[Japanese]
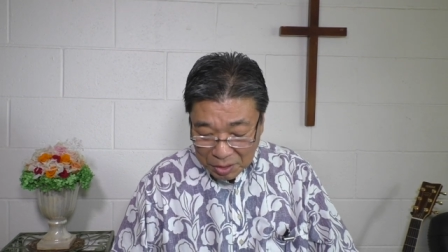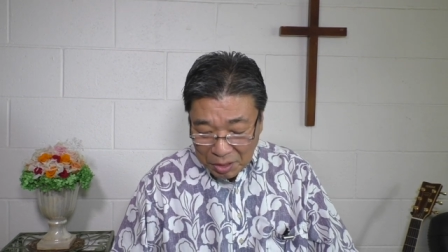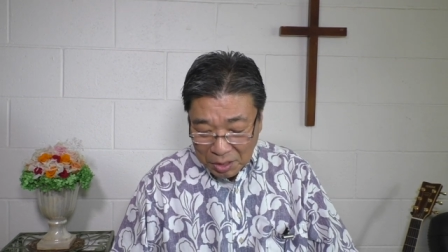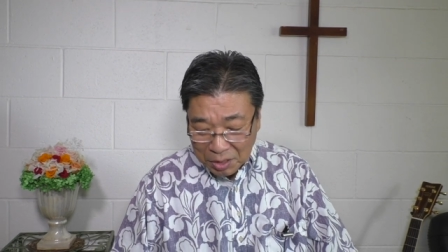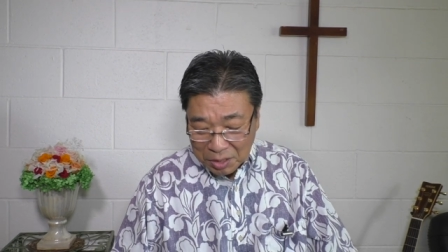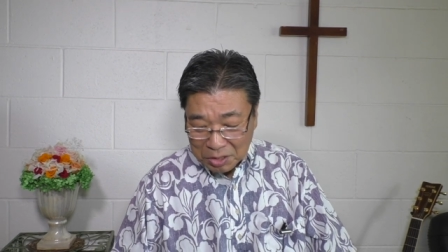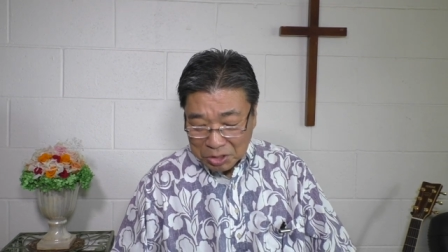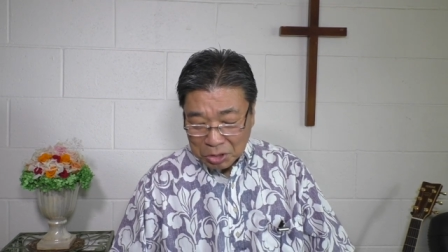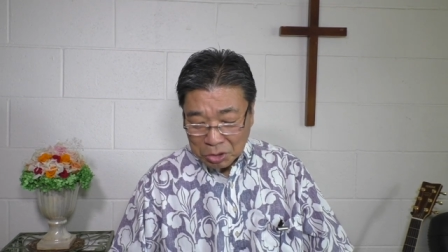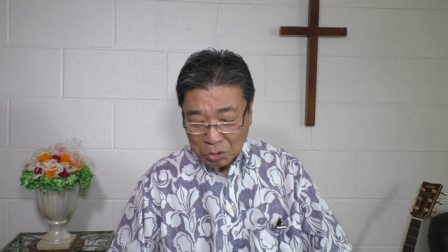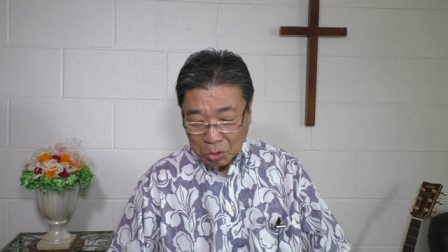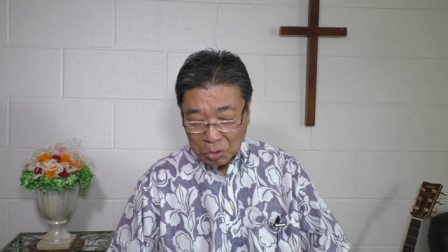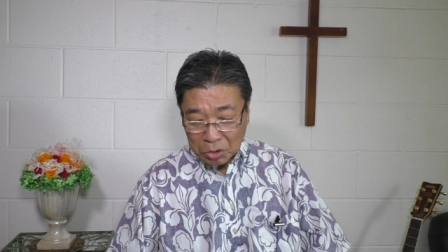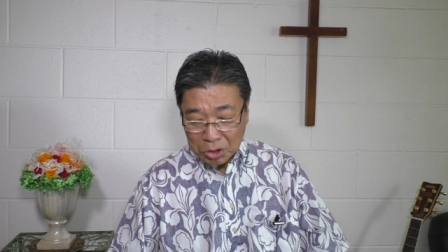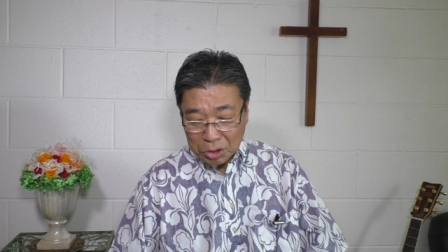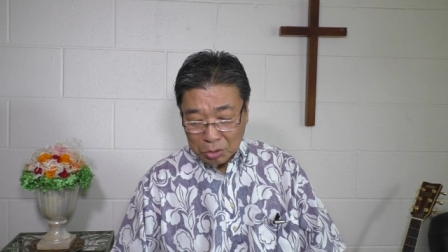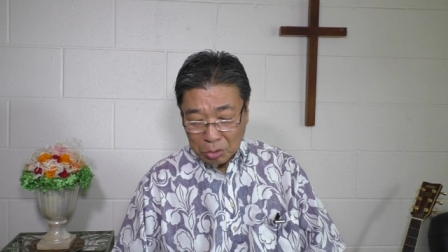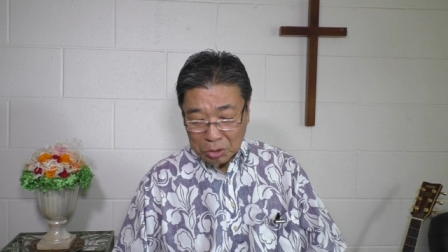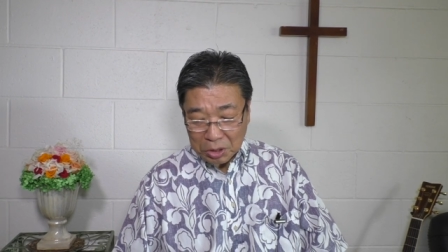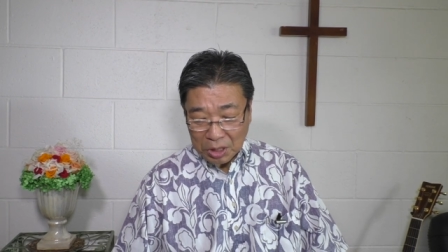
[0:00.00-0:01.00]
兵士の
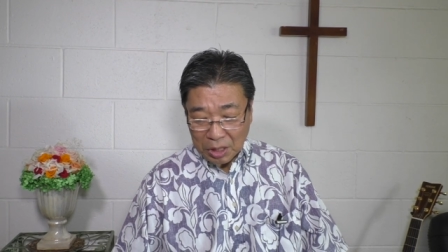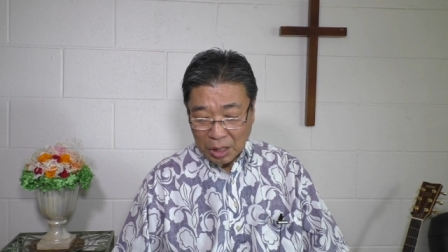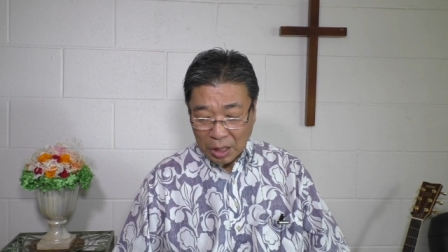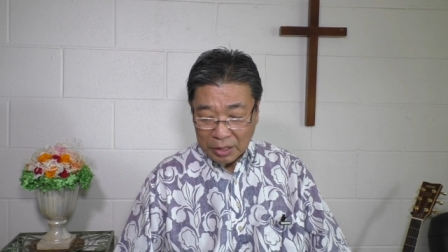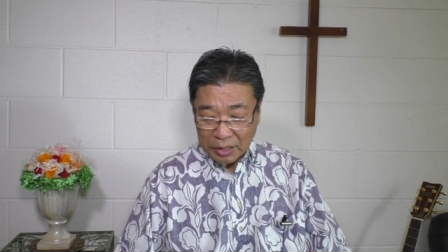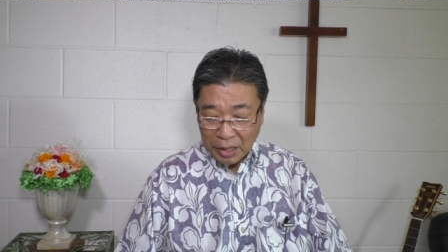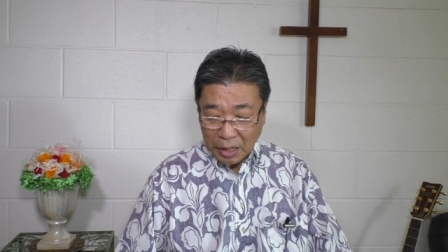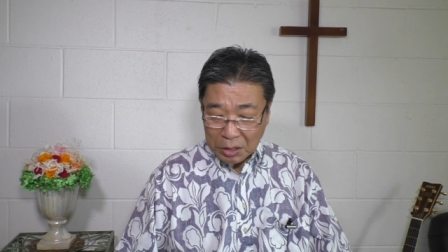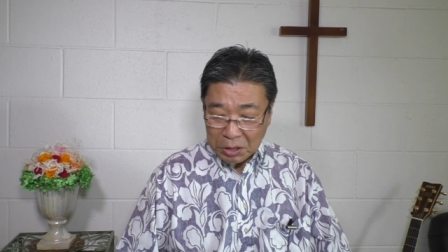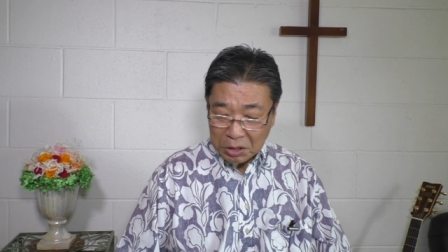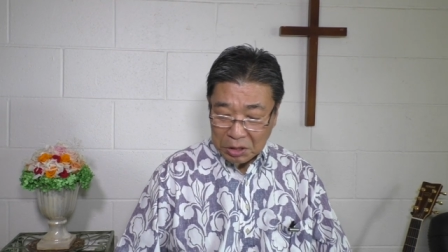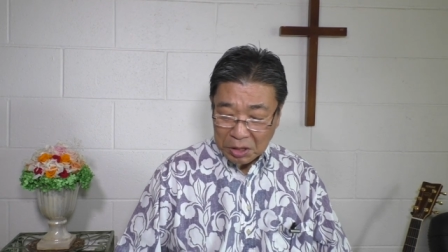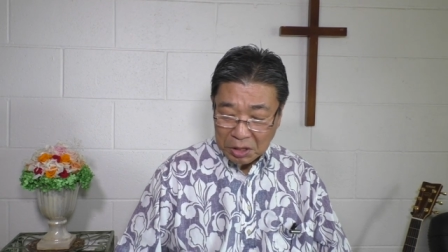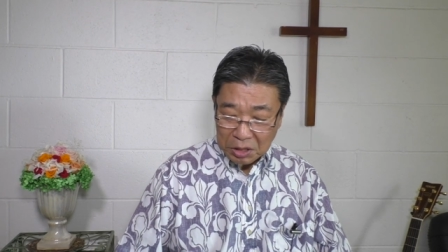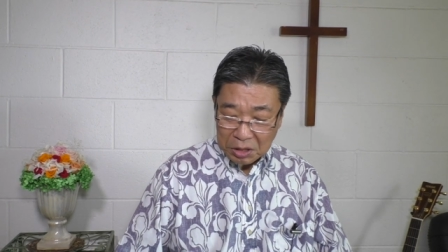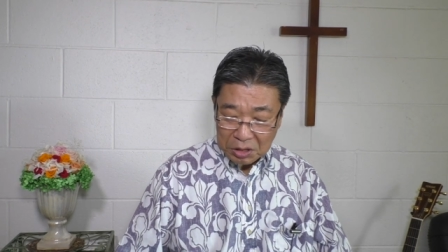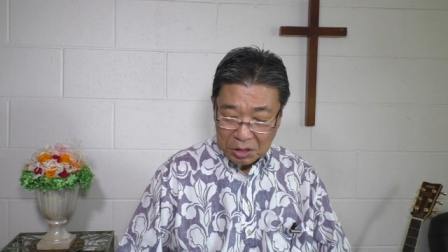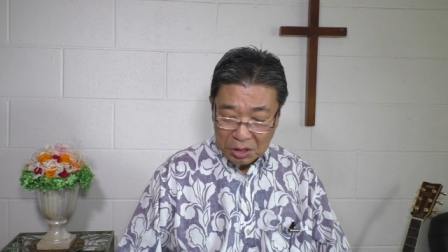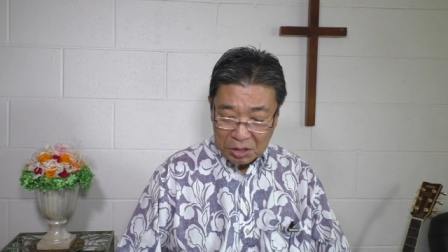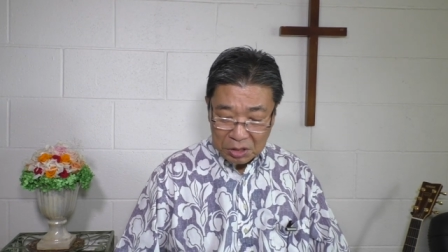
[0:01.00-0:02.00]
一人が槍
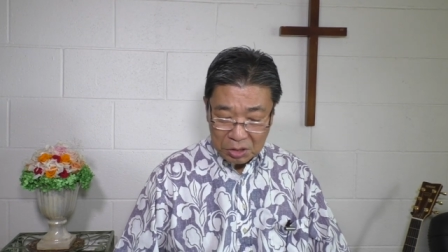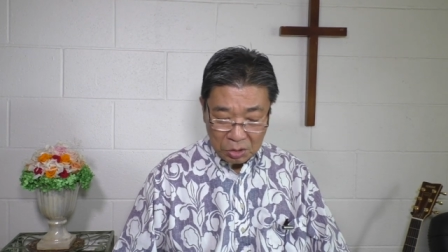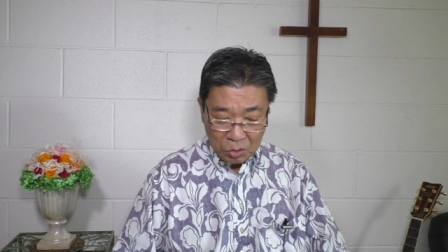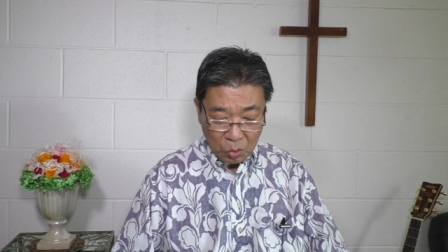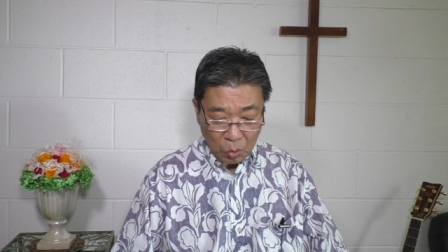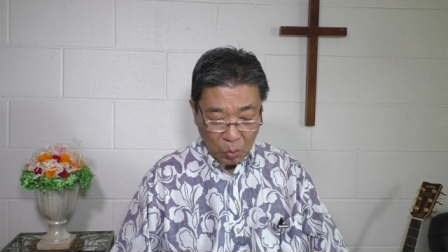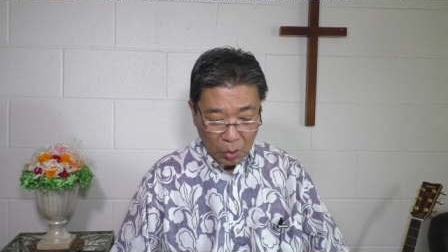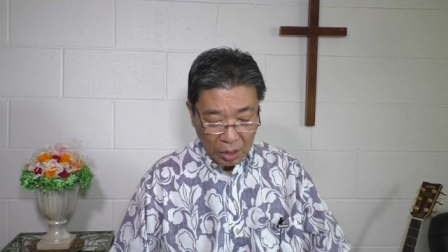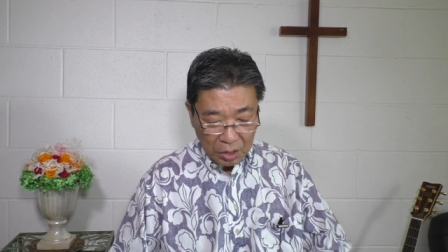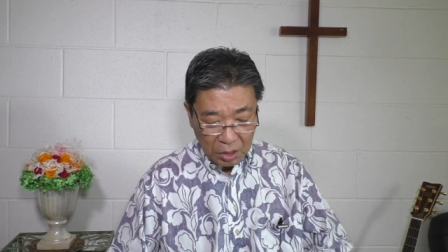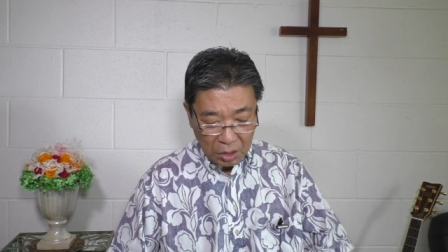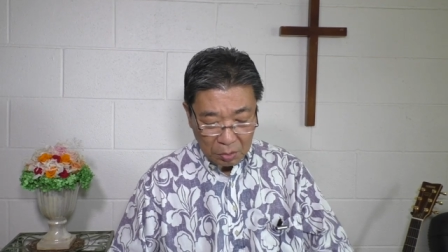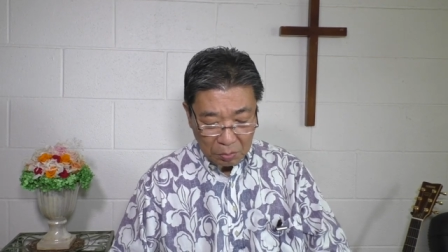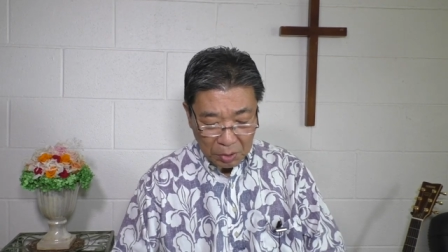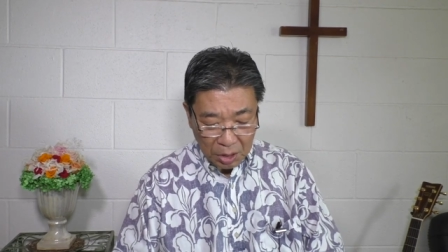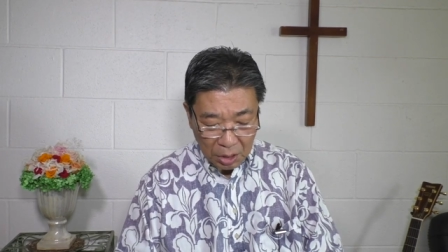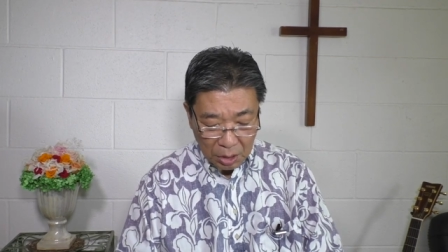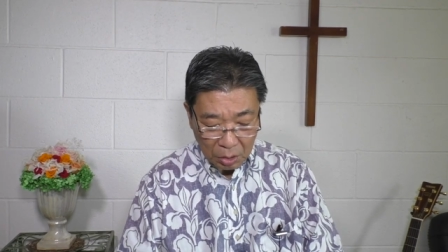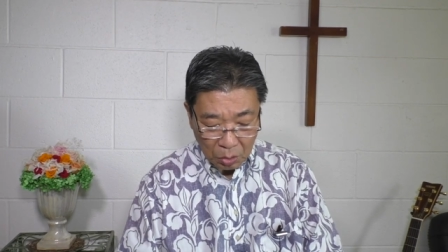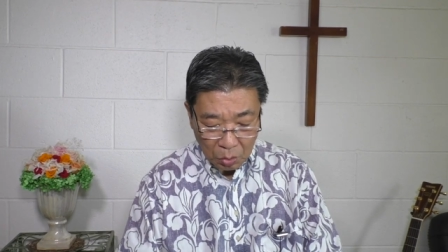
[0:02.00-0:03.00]
でイエスの脇
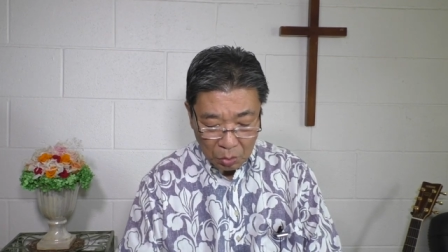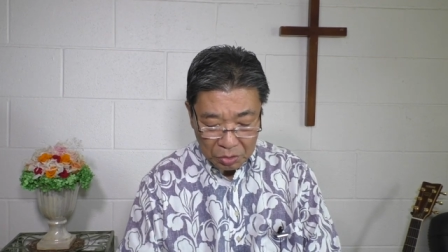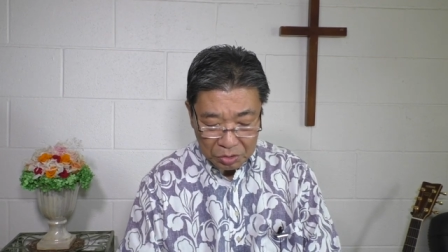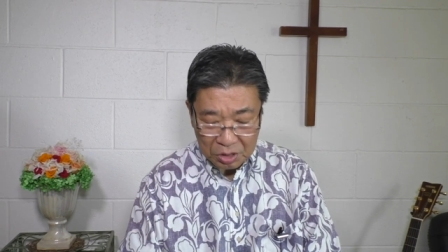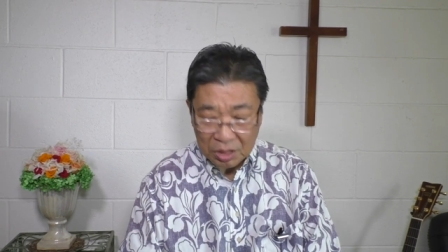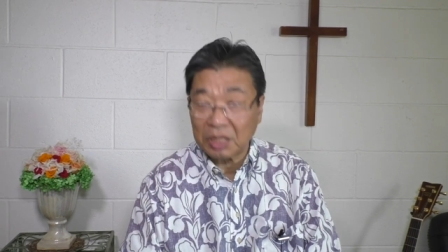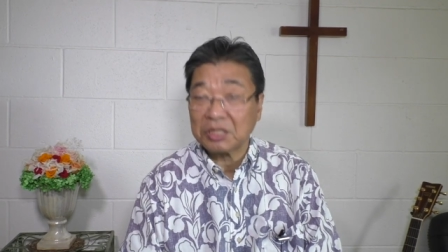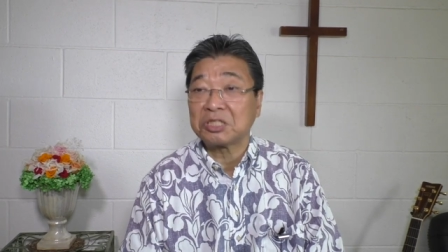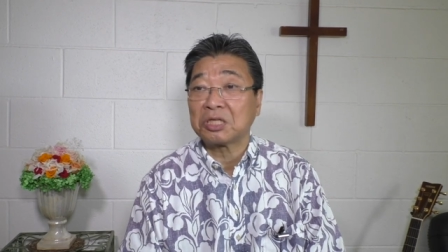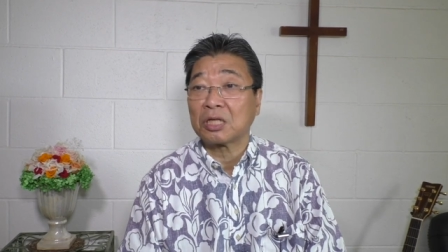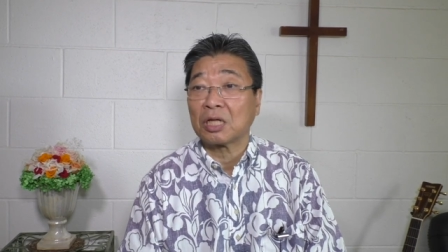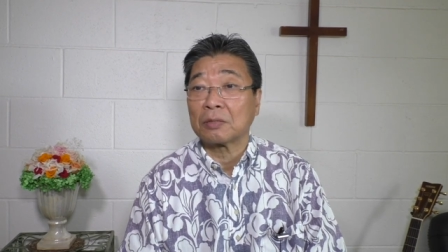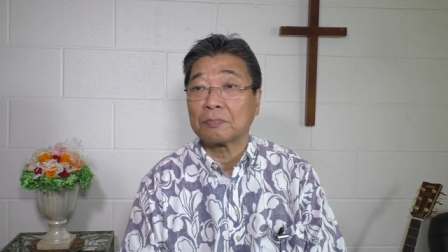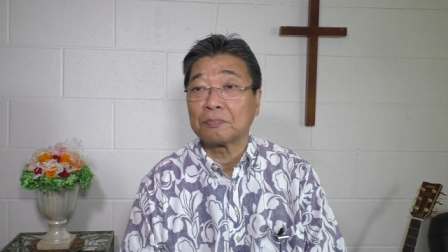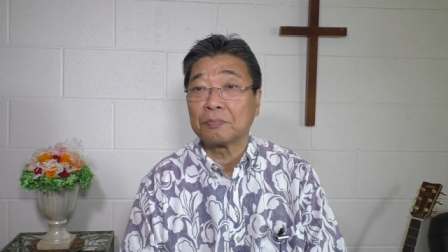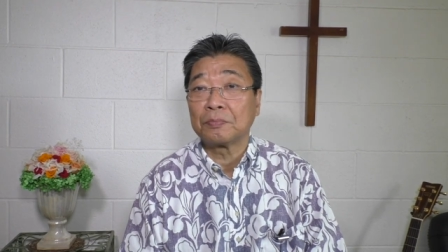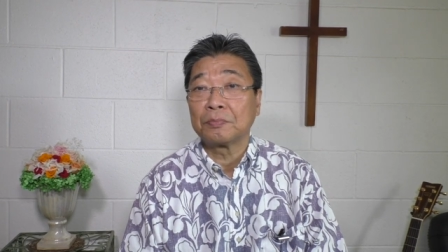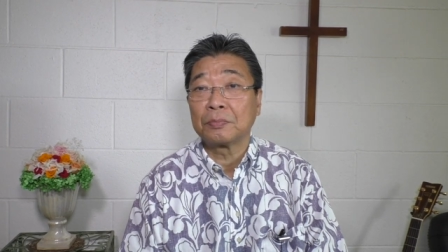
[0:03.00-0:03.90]
腹を刺した。